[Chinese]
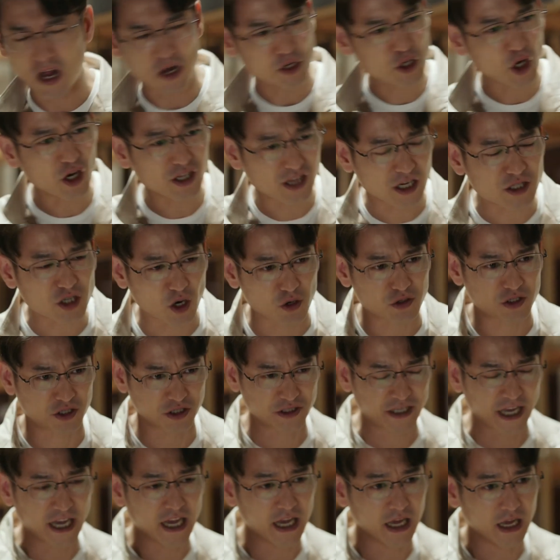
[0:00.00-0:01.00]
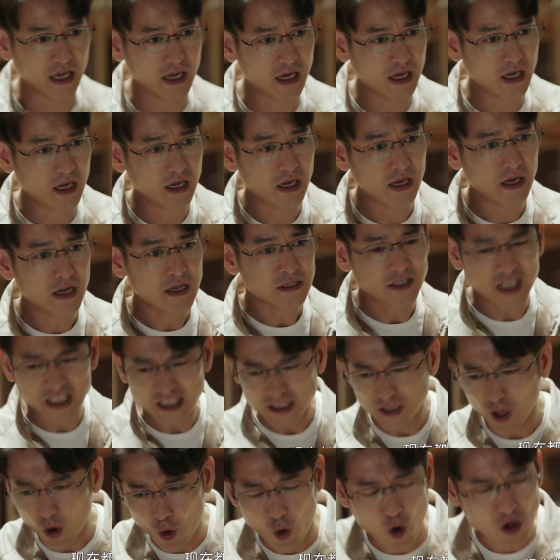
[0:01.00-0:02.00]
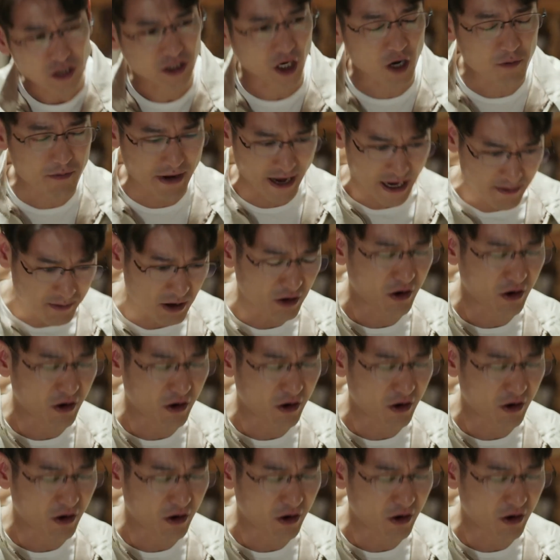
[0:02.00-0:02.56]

哪去给她找时间？现在都火烧眉